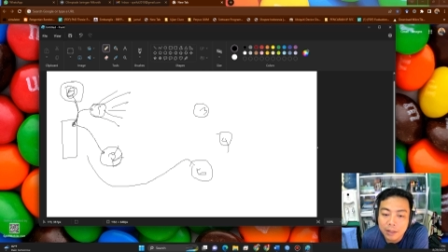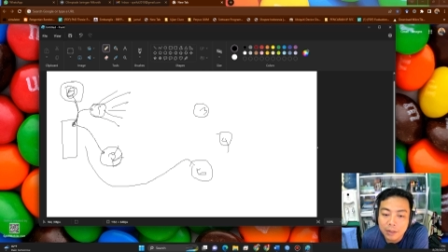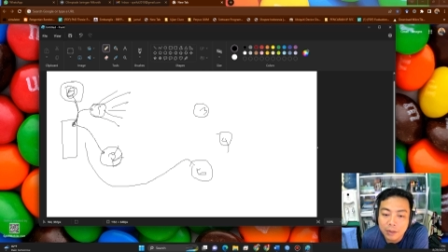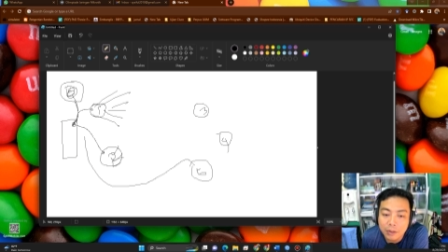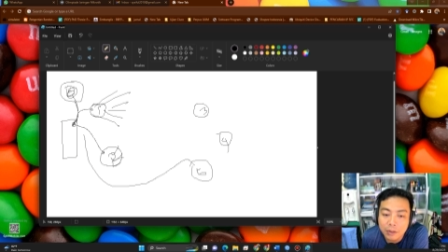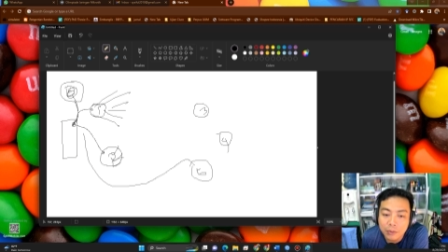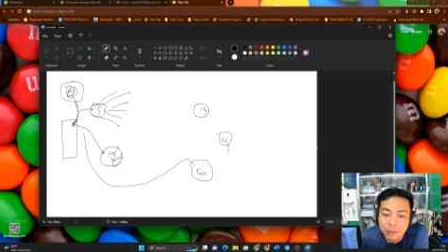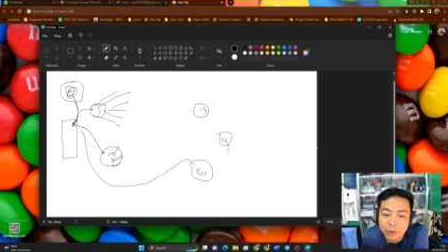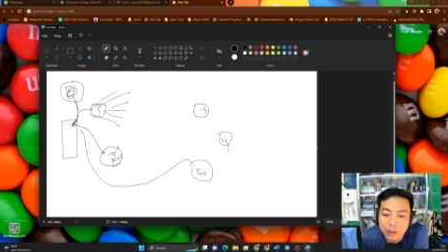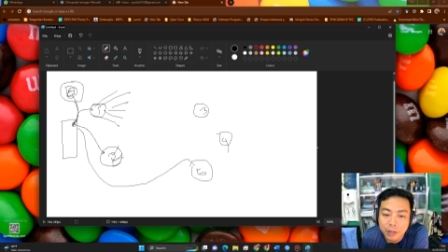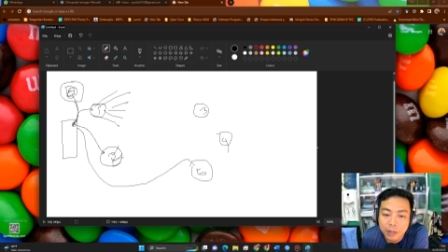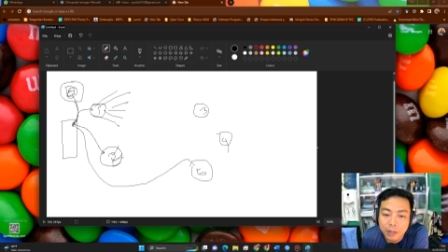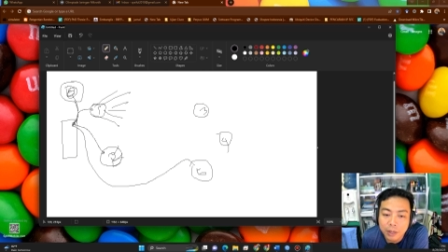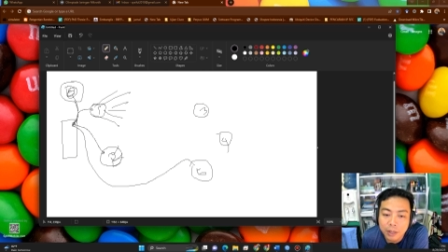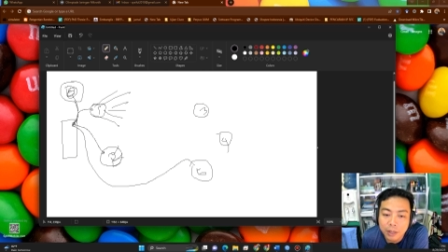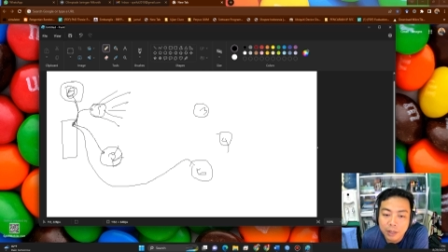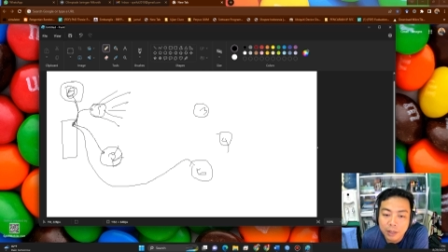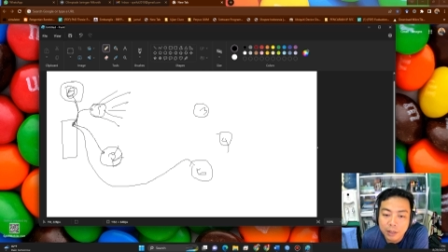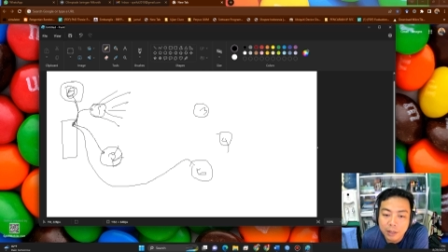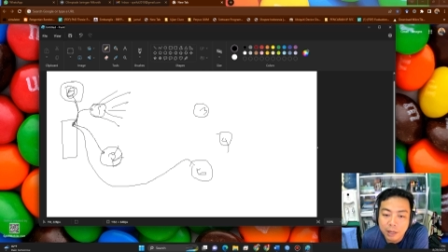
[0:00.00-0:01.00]
Unify
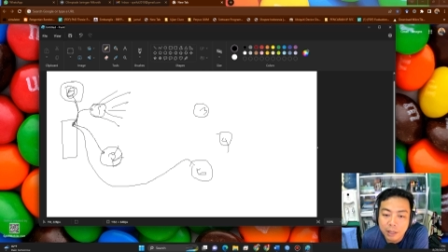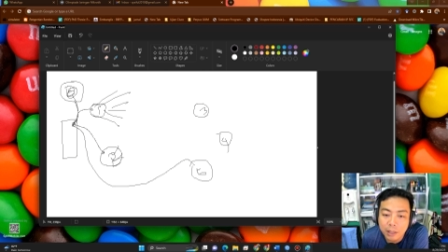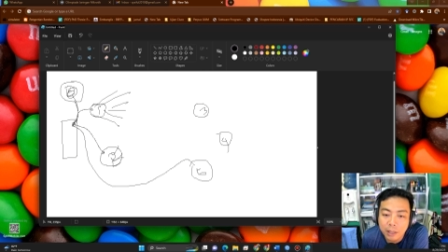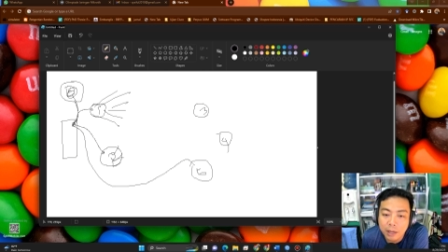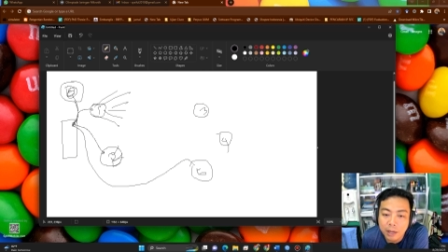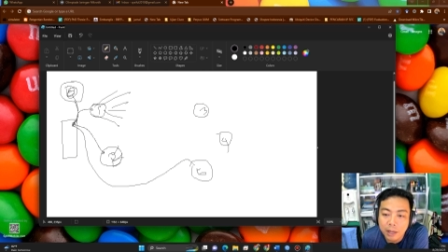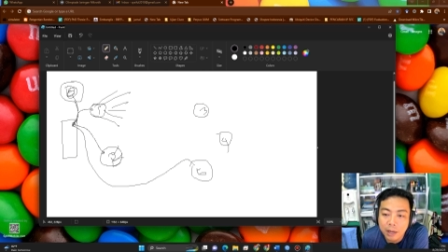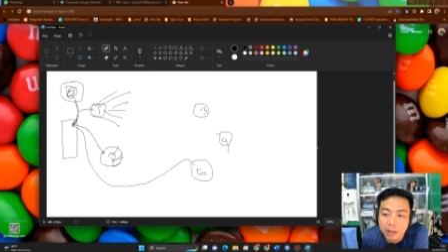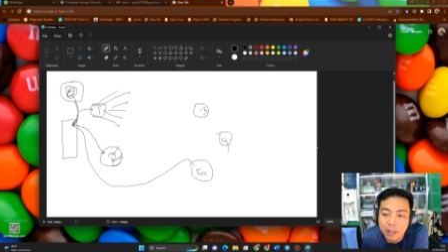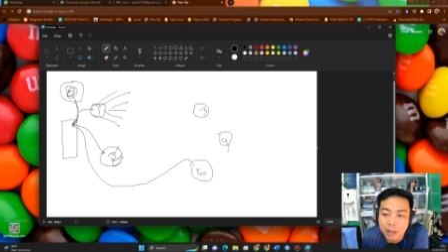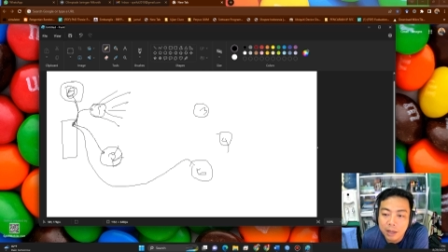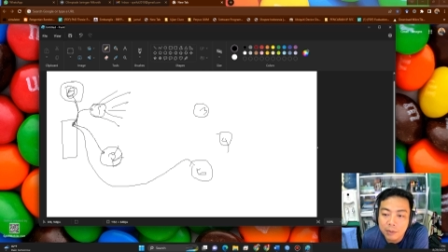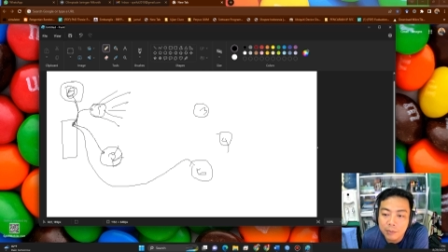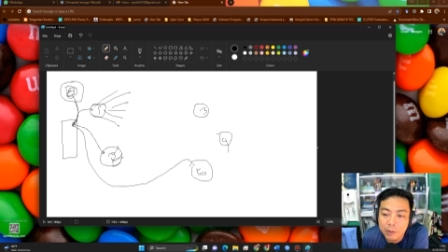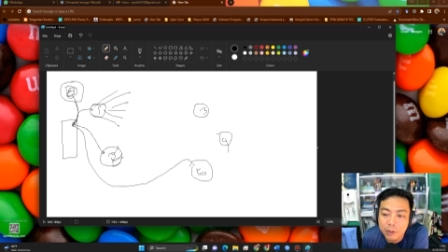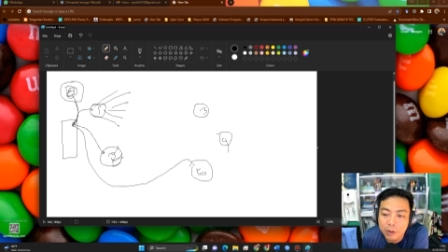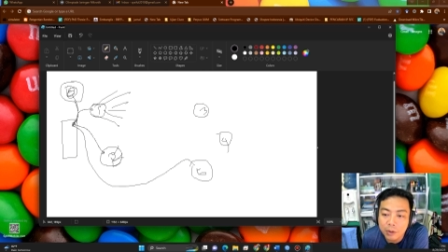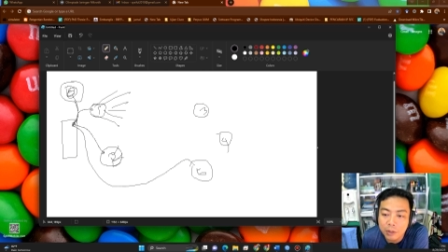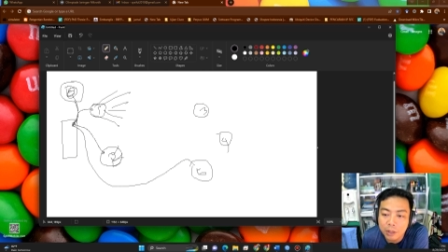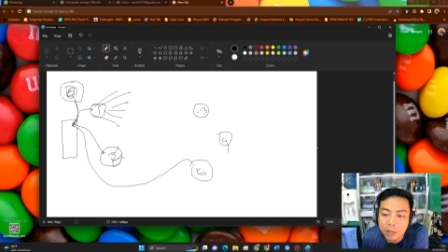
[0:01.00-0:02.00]
ini katakanlah ke
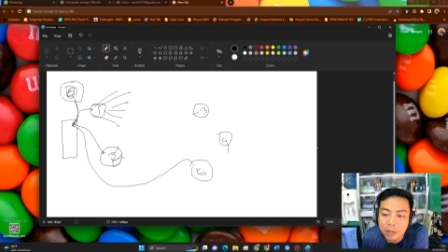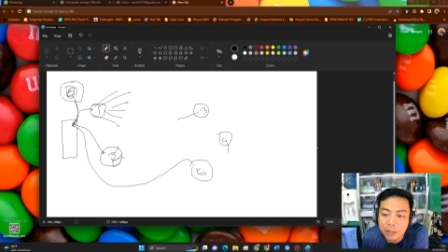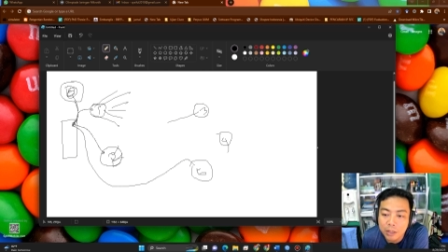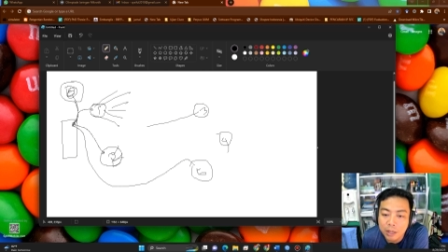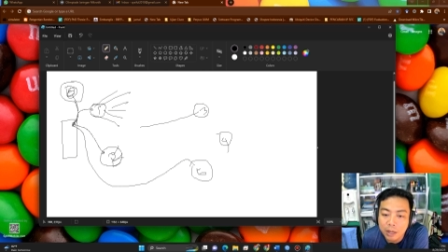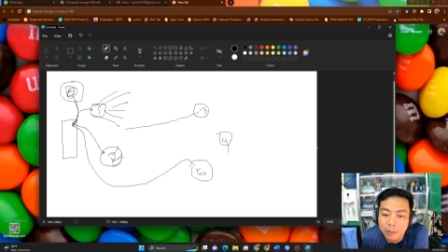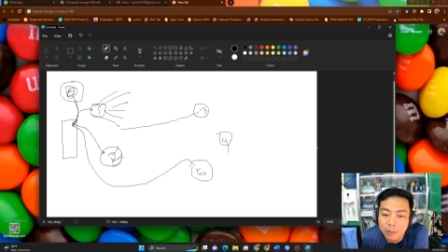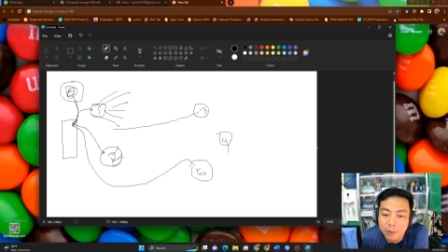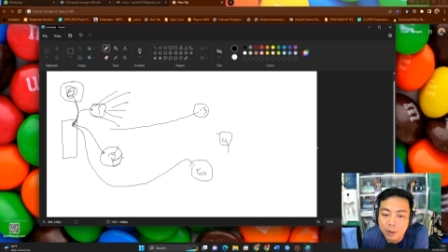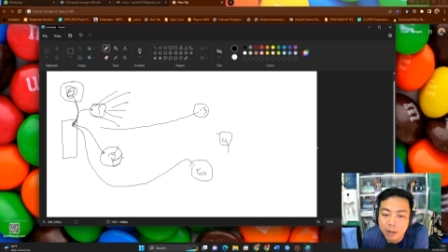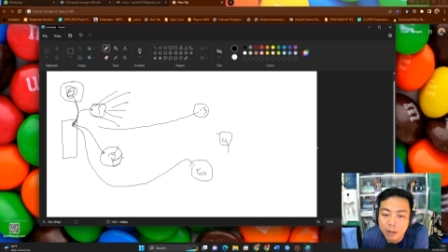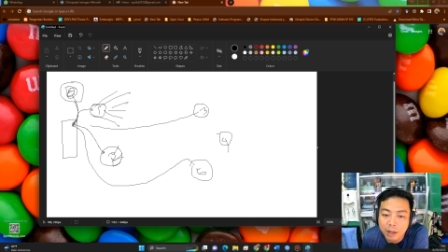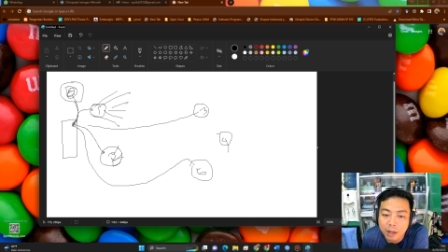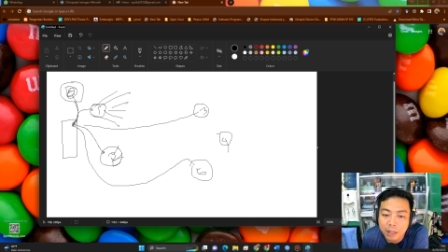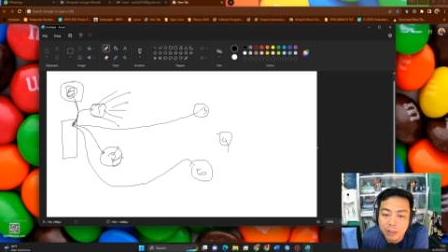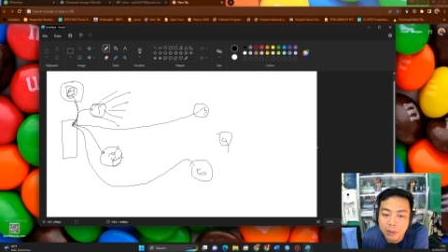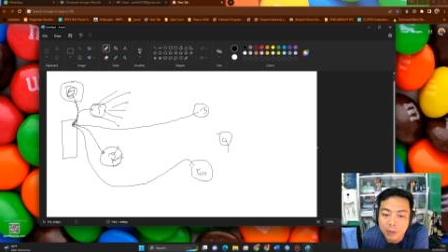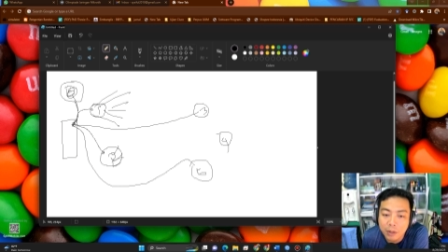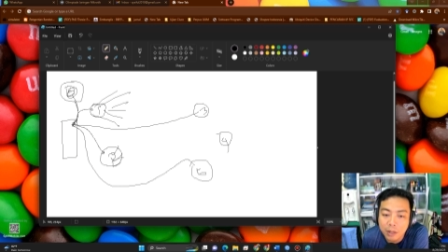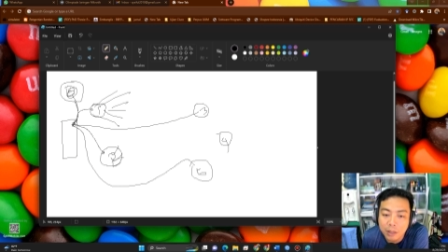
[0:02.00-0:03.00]
mikrotik yang sama
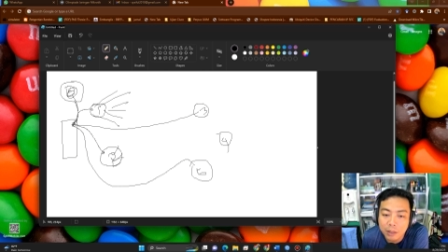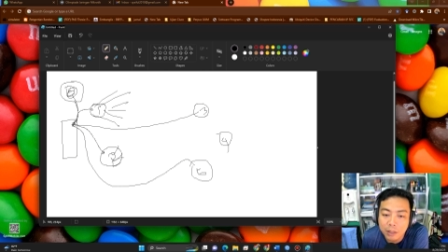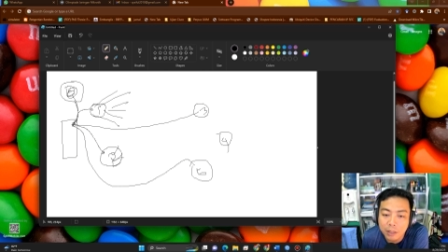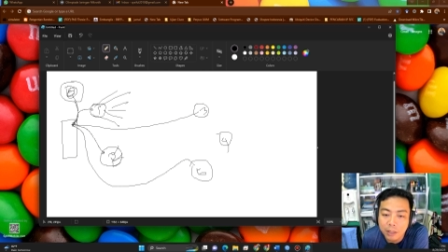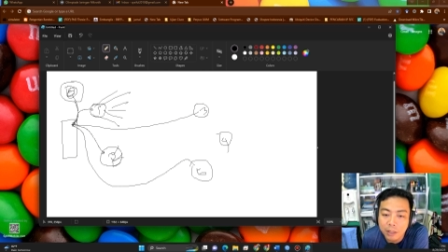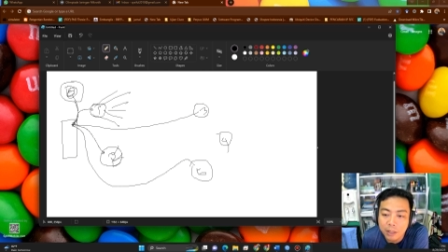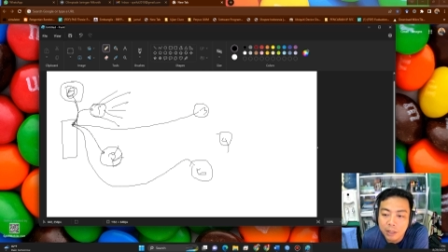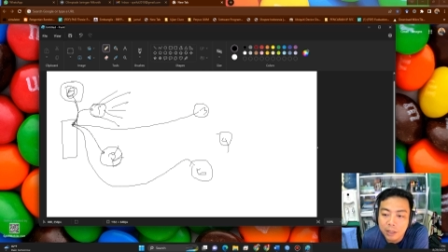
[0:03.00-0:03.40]
atau nanti